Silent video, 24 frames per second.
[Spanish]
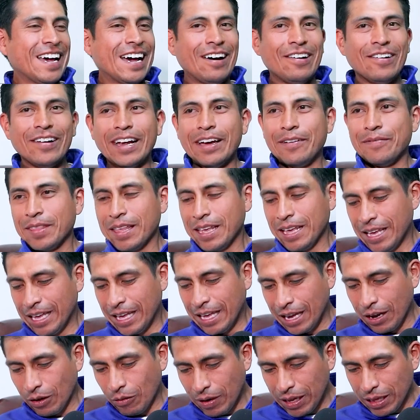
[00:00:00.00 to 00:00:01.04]
Ahora,
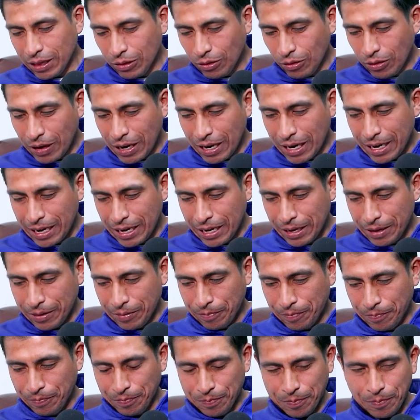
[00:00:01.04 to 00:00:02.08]
en cuanto
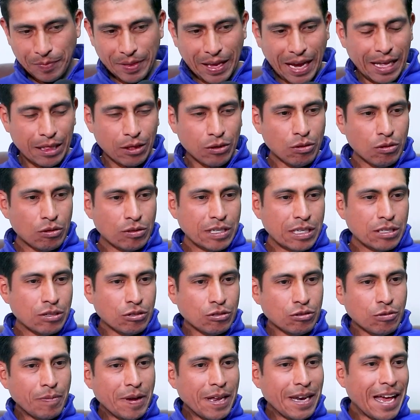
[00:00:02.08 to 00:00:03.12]
a, a, todos
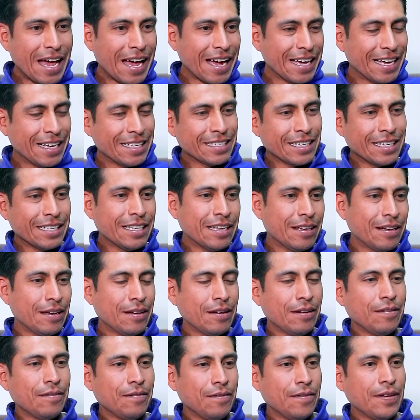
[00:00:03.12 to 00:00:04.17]
estos homenajes que
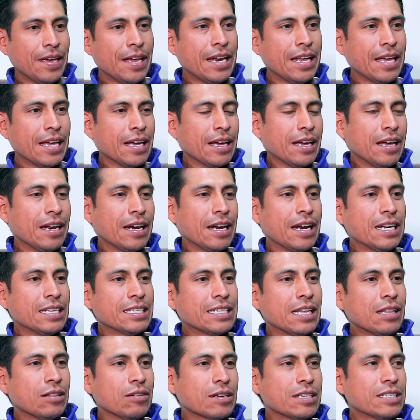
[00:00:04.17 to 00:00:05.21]
te vienen
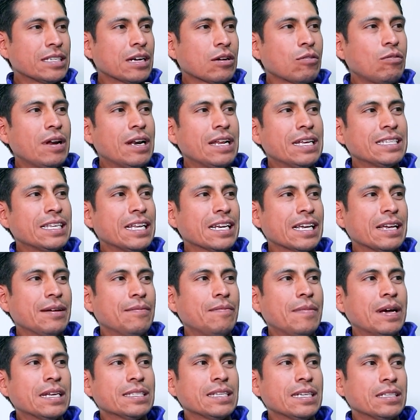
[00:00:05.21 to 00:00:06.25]
realizando, quizá cuál es el que
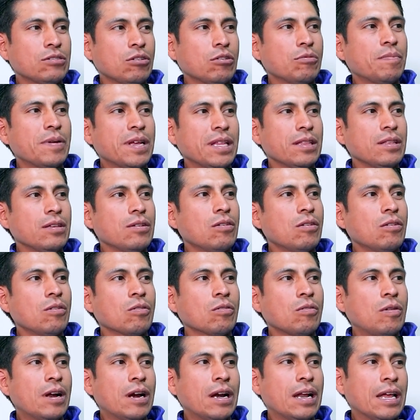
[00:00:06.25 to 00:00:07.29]
más te
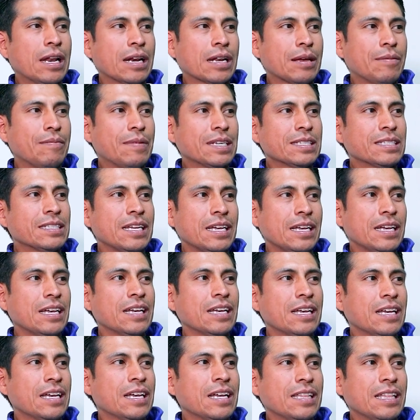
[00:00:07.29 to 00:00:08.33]
sorprendió, cuál, el que más
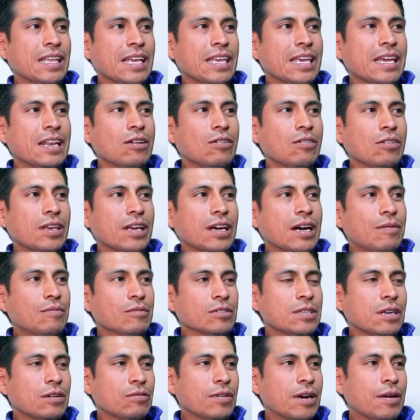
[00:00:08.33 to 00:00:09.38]
te, te llenó,
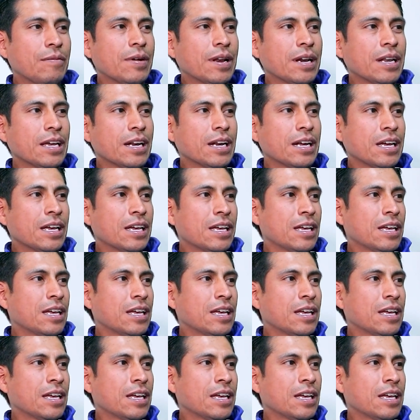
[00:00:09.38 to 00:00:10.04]
digamos, de una manera?